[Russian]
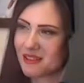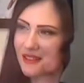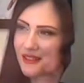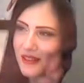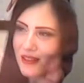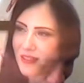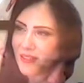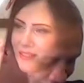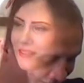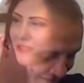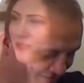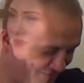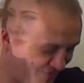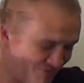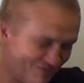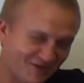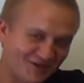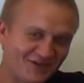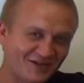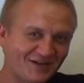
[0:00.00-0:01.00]
Знаем мы
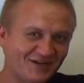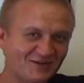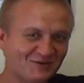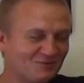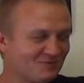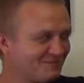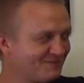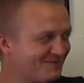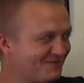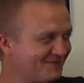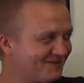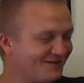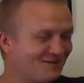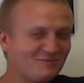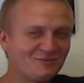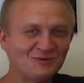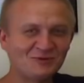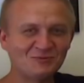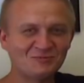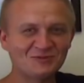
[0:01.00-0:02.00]
про Ирину. Вот.
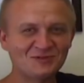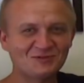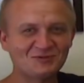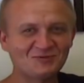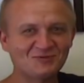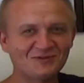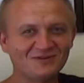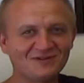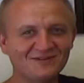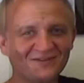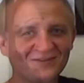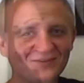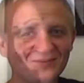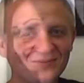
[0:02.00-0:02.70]
Доберемся скоро до нее.